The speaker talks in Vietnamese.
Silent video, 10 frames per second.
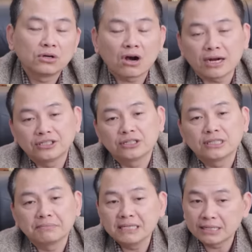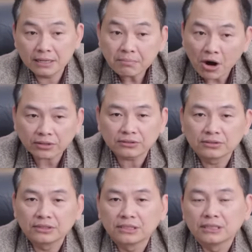tôi gọi là chương trình business boss
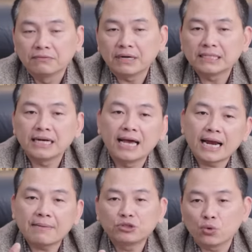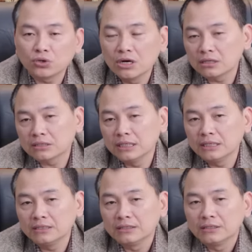vậy thì để làm chủ được
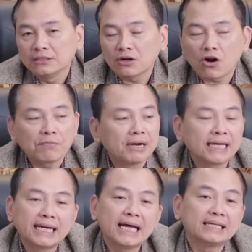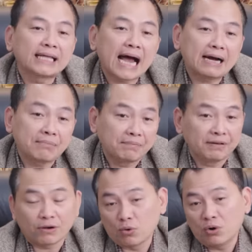thì nó có mấy cái nền tảng mà
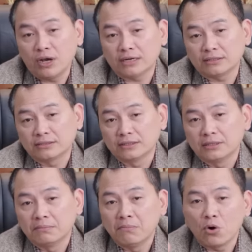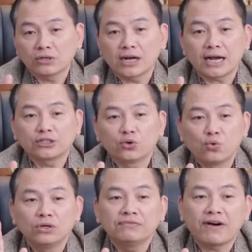mình phải huấn luyện một là các
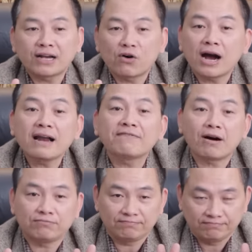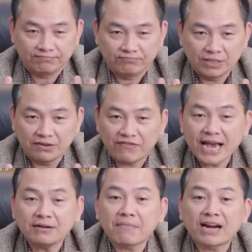chú ấy phải có khát vọng để
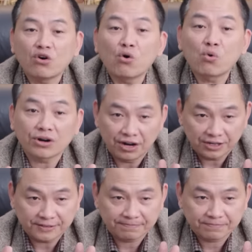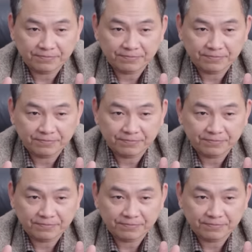vẽ được bản đồ cuộc đời